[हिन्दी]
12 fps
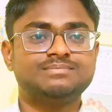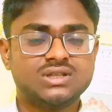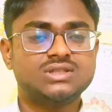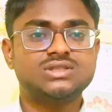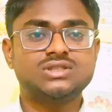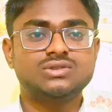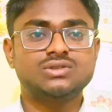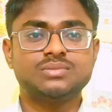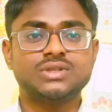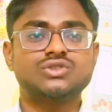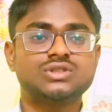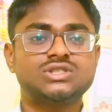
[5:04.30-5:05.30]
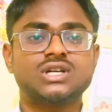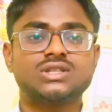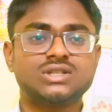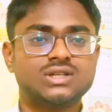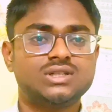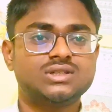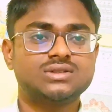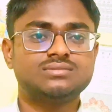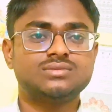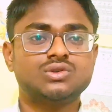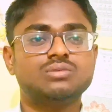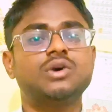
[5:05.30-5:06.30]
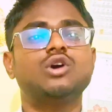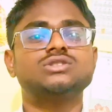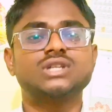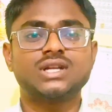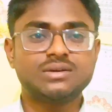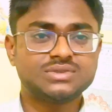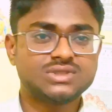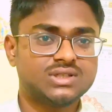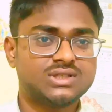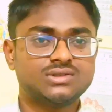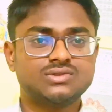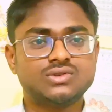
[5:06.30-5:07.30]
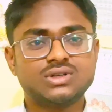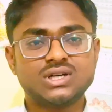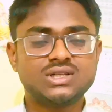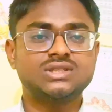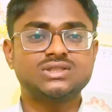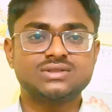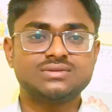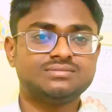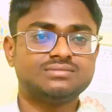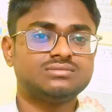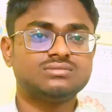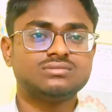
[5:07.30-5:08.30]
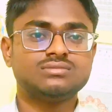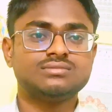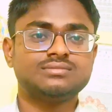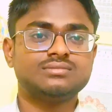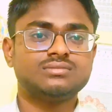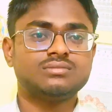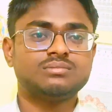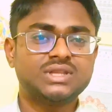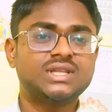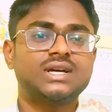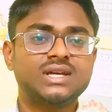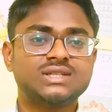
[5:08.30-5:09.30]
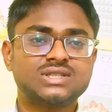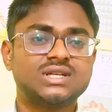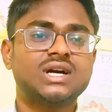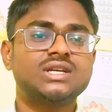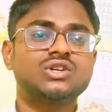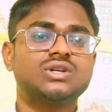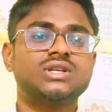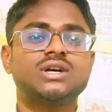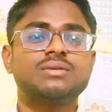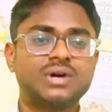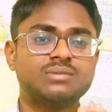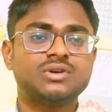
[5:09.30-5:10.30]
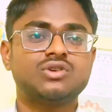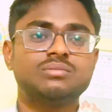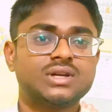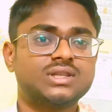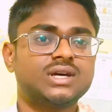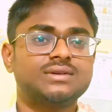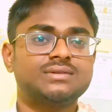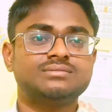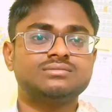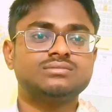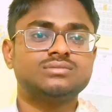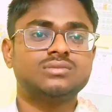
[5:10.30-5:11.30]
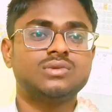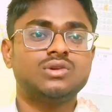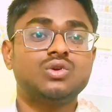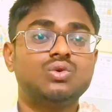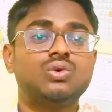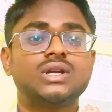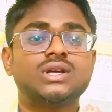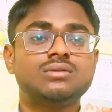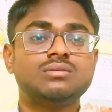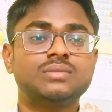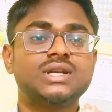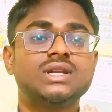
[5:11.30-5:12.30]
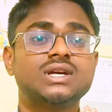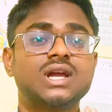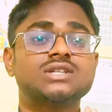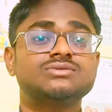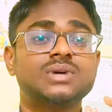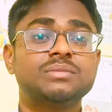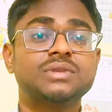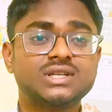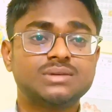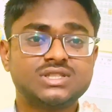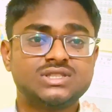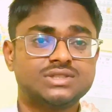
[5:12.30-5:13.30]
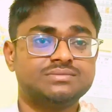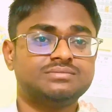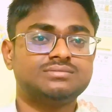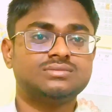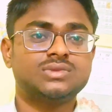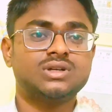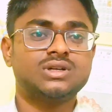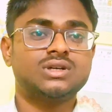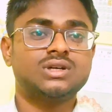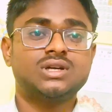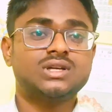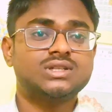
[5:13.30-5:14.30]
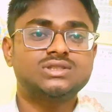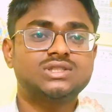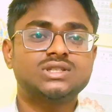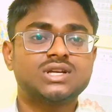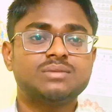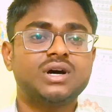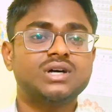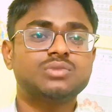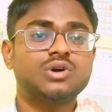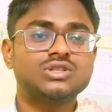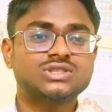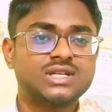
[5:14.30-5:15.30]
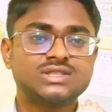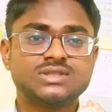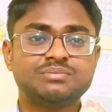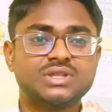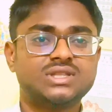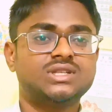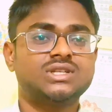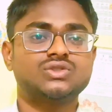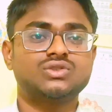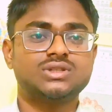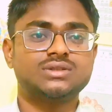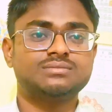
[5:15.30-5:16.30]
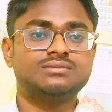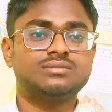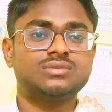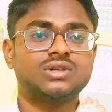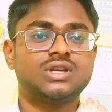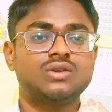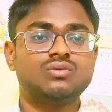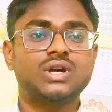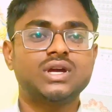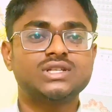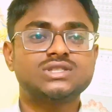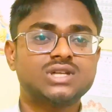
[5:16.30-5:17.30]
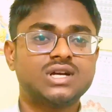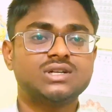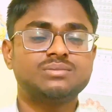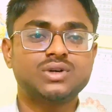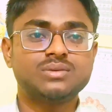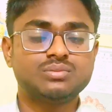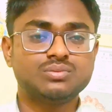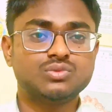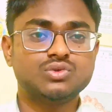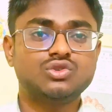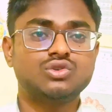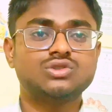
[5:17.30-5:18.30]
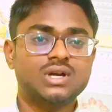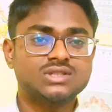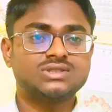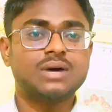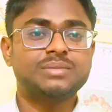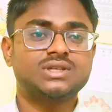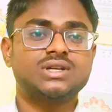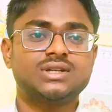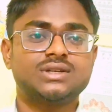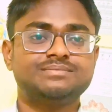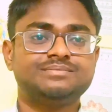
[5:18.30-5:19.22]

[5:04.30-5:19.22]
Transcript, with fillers: किसी प्रतियोगी छात्र के लिए बहुत सारे ऑप्शन हैं कर लीजिए पता है एक सरकारी नौकरी का फॉर्म कौन भरता है लोअर मिडिल क्लास फैमिली के बच्चे जिनके पास बहुत सारी संपत्ति नहीं होती कि वो एक स्टार्टअप एक उद्योग स्थापित कर लें